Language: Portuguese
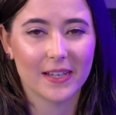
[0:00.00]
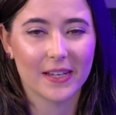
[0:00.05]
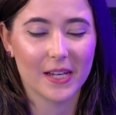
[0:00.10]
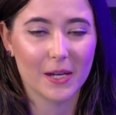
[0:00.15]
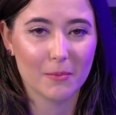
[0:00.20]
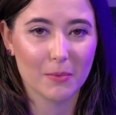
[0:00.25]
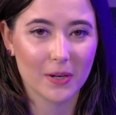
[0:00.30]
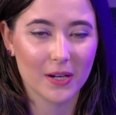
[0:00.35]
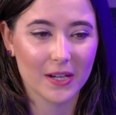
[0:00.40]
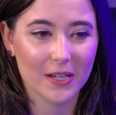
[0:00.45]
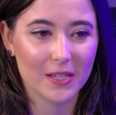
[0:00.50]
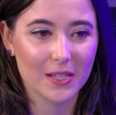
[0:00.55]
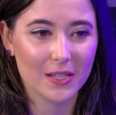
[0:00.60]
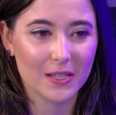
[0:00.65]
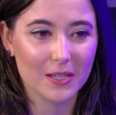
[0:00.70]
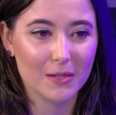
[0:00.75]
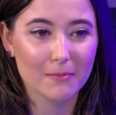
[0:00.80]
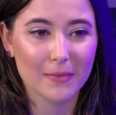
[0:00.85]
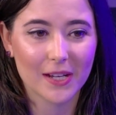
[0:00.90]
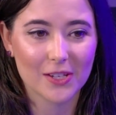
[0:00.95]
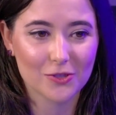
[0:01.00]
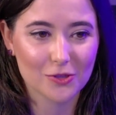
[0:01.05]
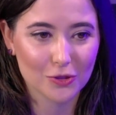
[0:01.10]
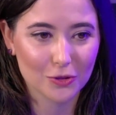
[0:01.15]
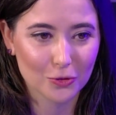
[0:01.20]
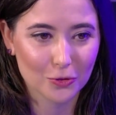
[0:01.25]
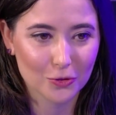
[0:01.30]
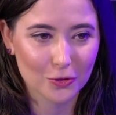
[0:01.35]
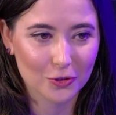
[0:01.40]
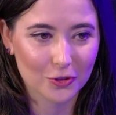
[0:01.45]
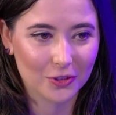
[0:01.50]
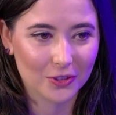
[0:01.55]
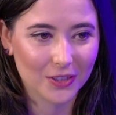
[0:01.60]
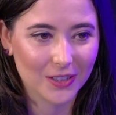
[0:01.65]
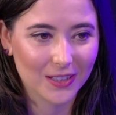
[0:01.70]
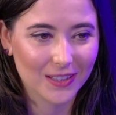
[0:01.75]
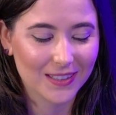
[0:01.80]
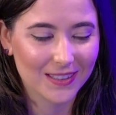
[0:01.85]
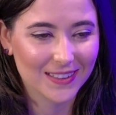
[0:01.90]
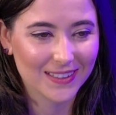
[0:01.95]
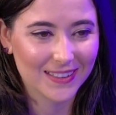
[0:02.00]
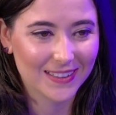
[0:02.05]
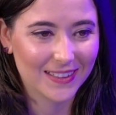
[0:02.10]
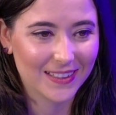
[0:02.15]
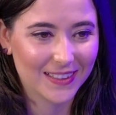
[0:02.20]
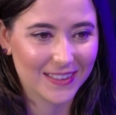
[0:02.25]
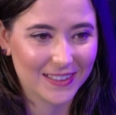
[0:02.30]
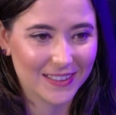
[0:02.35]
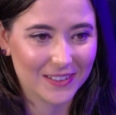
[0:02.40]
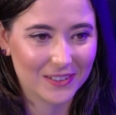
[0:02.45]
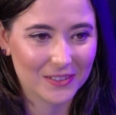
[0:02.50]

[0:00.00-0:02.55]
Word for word: época, imaginou... É... Não,